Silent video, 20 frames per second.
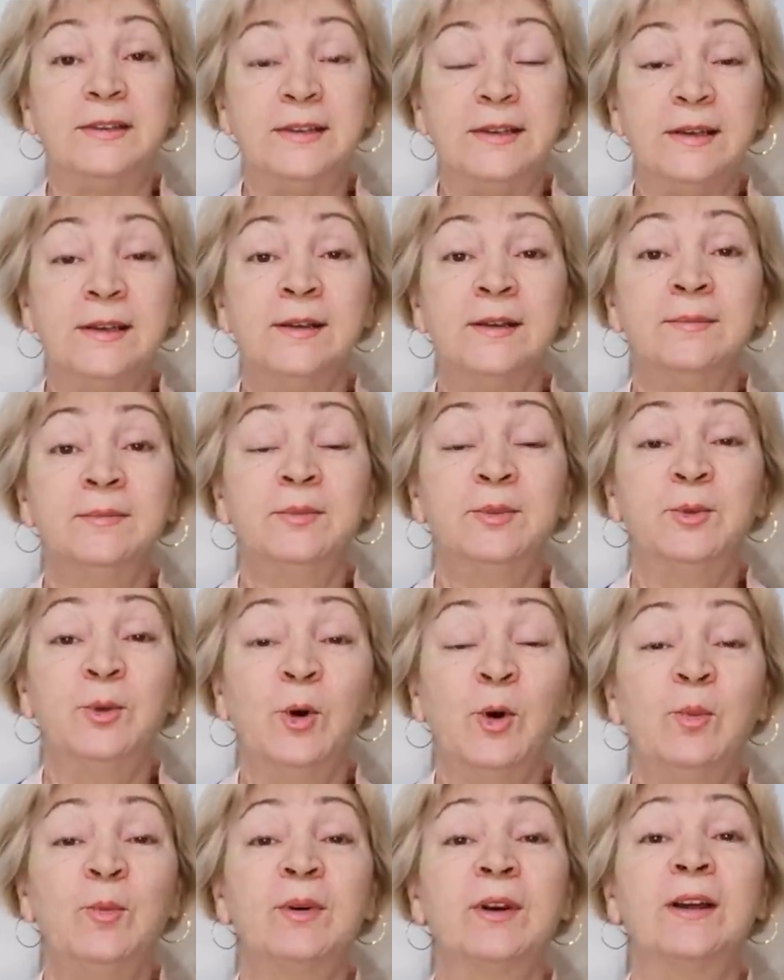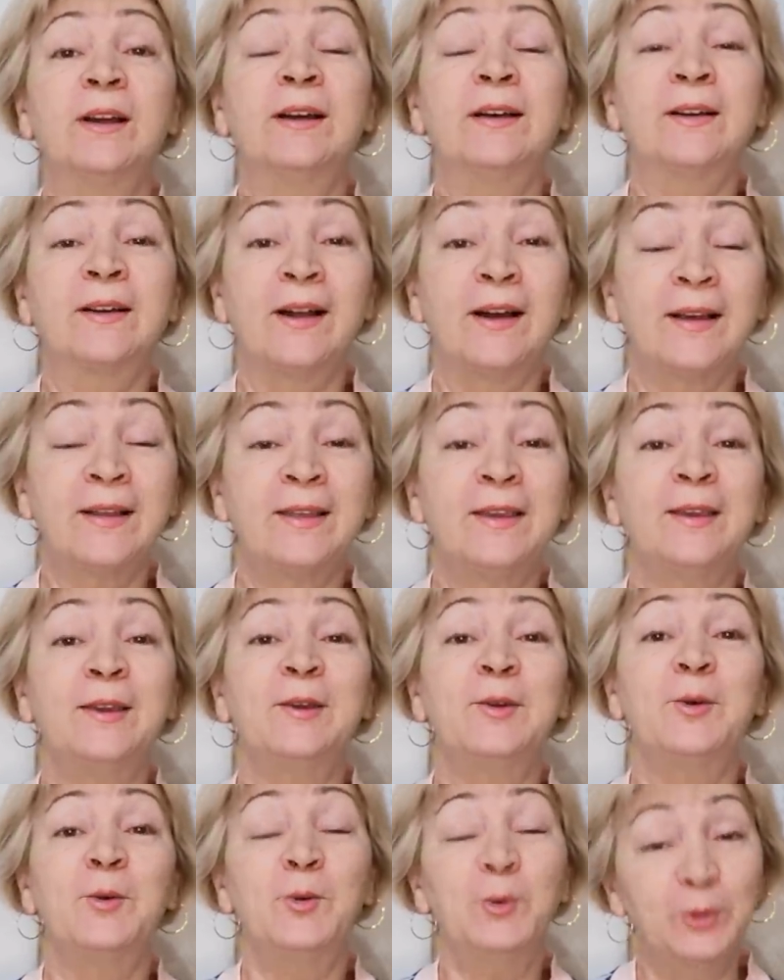Всем доброе
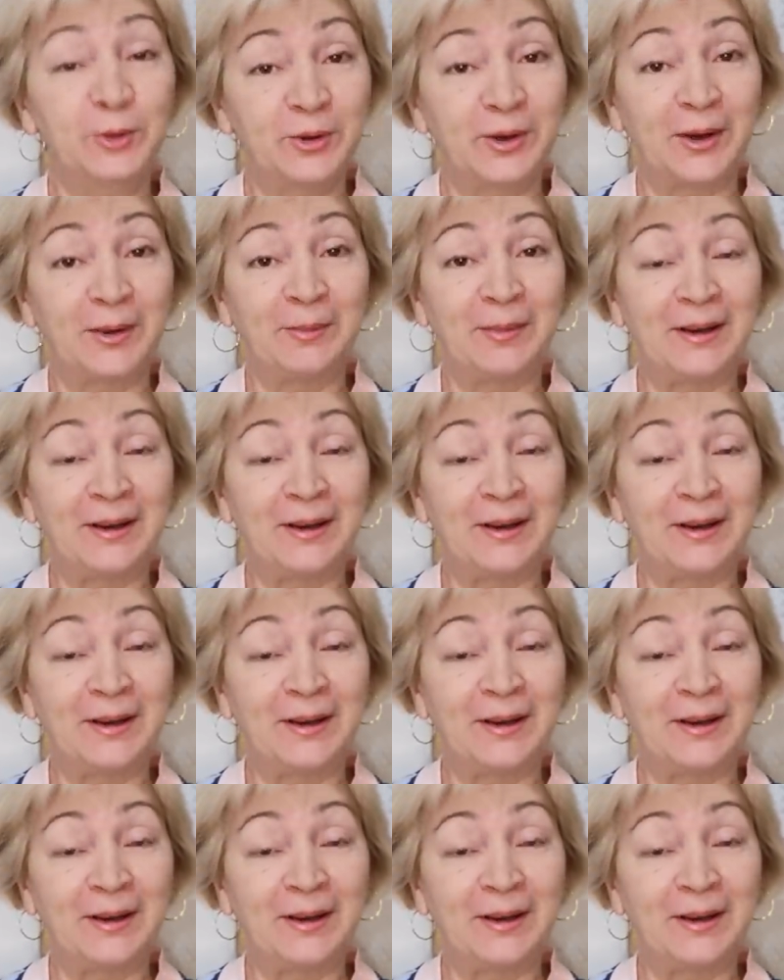раннее утро,